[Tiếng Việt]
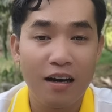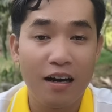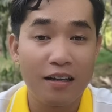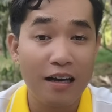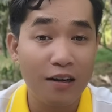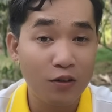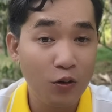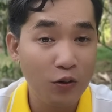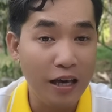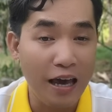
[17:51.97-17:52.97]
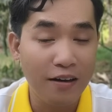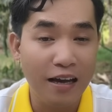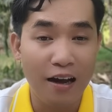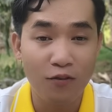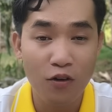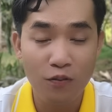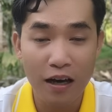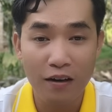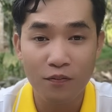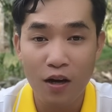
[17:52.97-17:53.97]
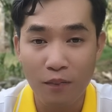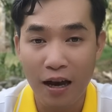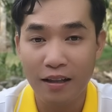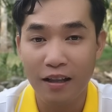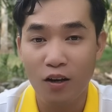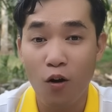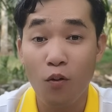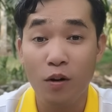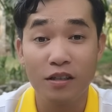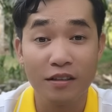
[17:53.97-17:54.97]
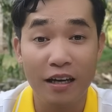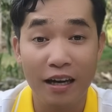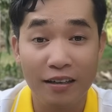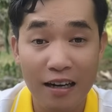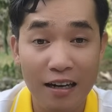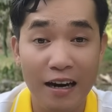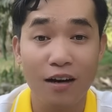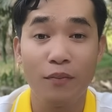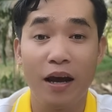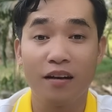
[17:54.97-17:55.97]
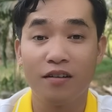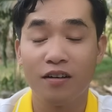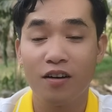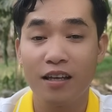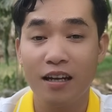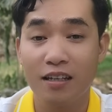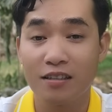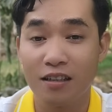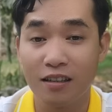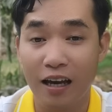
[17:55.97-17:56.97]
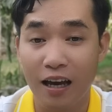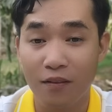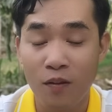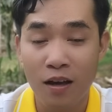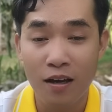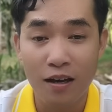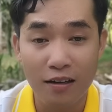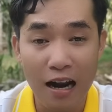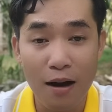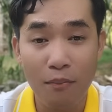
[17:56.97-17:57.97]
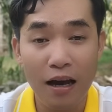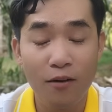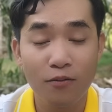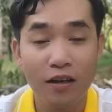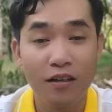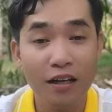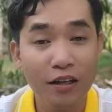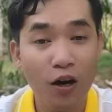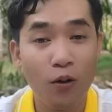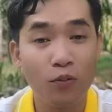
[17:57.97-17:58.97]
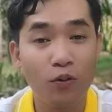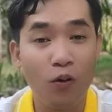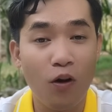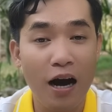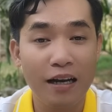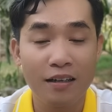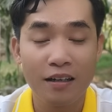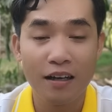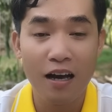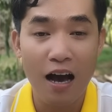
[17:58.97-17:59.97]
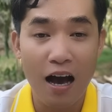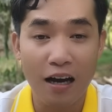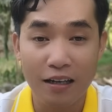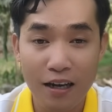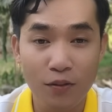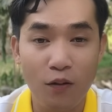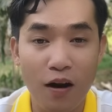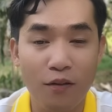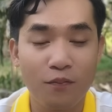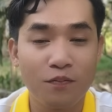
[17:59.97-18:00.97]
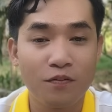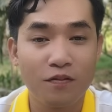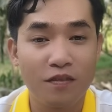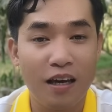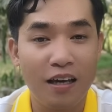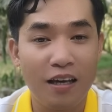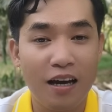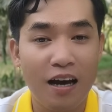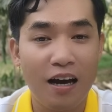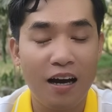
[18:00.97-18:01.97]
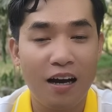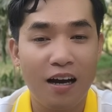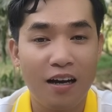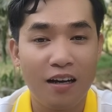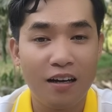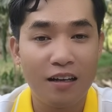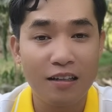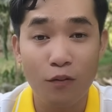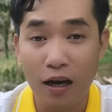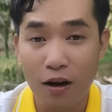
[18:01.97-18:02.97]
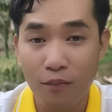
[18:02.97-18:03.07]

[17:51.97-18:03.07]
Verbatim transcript: à, thật vui vẻ và hạnh phúc nha hôm nay thì có một cái sự kiện rất là đặc biệt nữa đó chính là sự kiện ra mắt mv ly hôn của anh à, kim tiểu long thì à, trong ngày